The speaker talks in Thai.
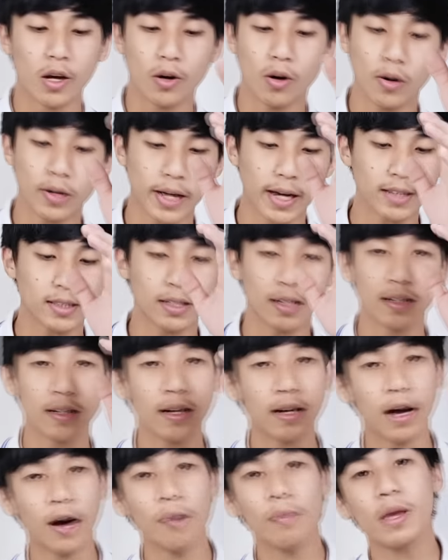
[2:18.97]
โอเคสิ่ง
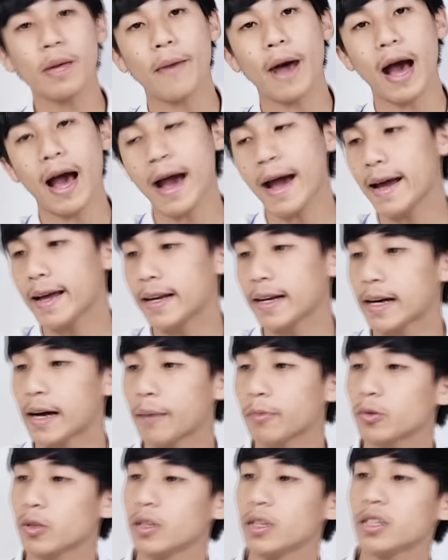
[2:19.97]
ที่เขามีมาให้นะค
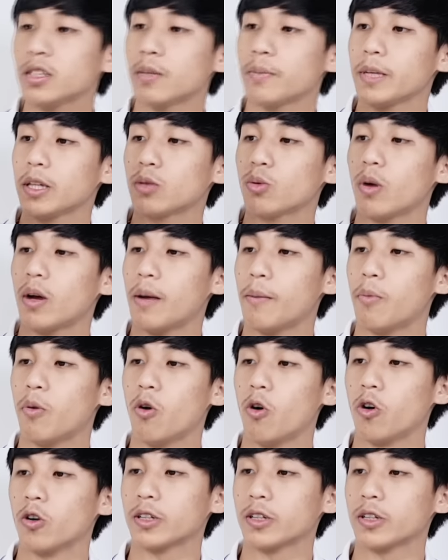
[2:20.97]
รับตัวนี้จะมีตัวลำโพ